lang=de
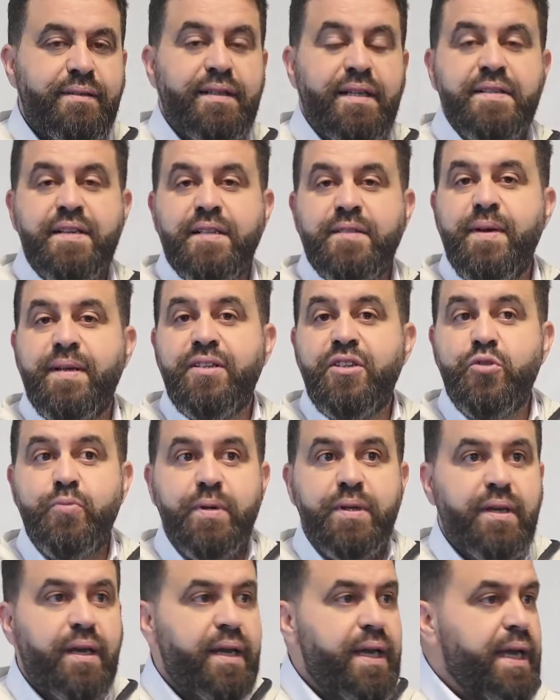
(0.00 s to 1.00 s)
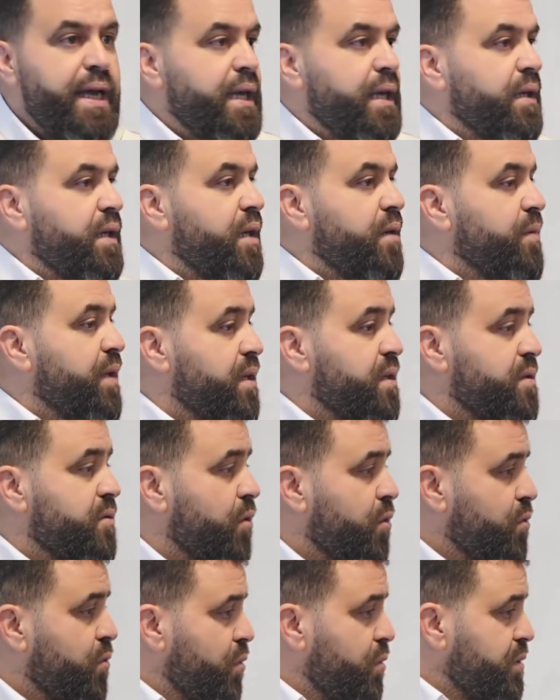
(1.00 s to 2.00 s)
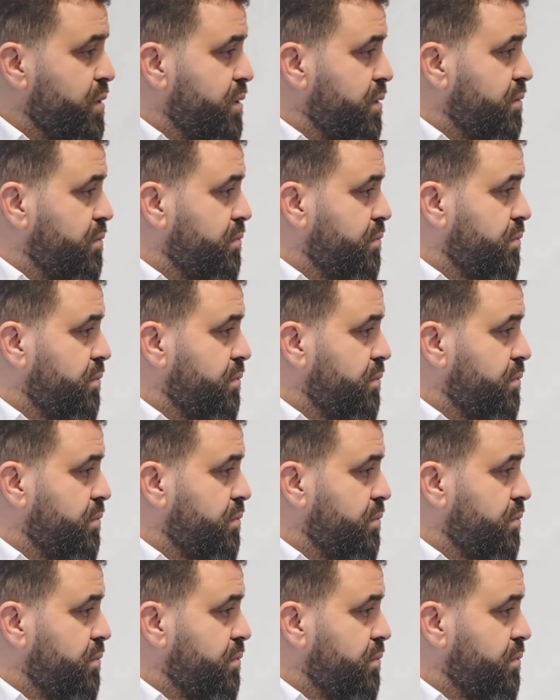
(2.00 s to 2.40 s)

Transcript: dann sagt man dir später, dem geht es doch gut.